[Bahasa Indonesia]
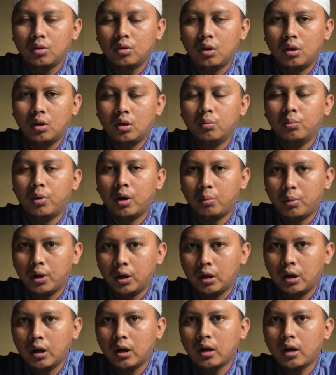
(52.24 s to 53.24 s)
Jadi
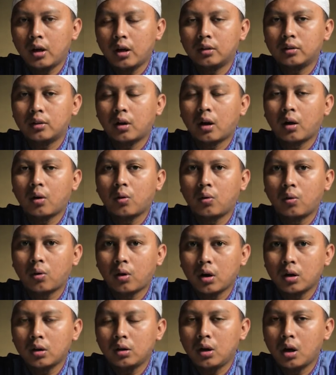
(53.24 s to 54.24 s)
berbeda antara
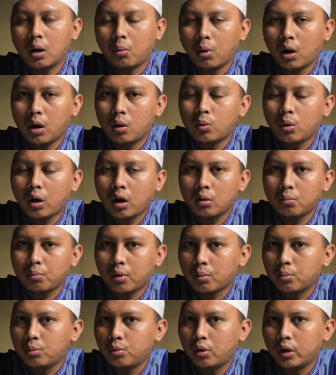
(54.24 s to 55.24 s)
orang yang melakukan
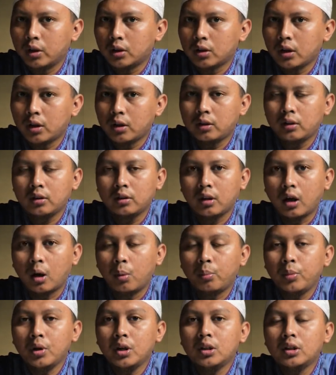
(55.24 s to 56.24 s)
perbuatan
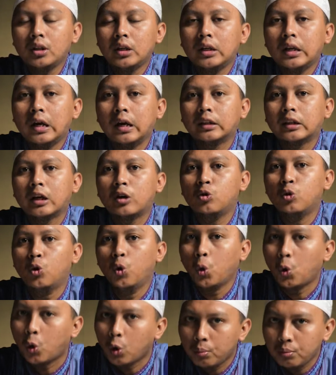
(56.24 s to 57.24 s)
tapi tidak tahu
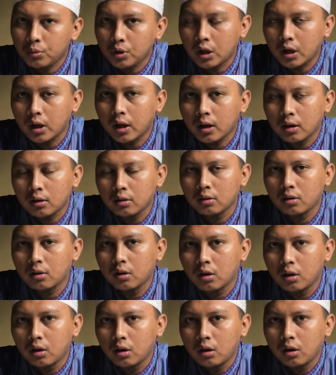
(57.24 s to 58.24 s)
hukumnya
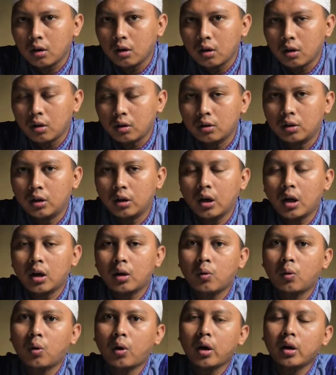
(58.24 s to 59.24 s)

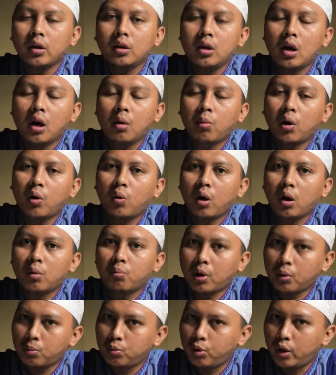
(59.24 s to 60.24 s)
dengan orang yang melakukan
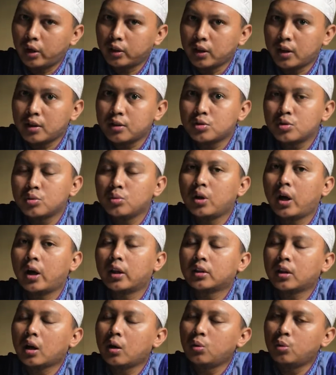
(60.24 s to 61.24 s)
perbuatan
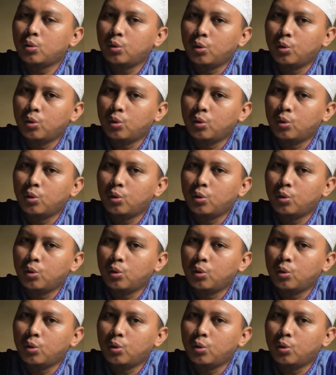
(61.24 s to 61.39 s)
sudah tahu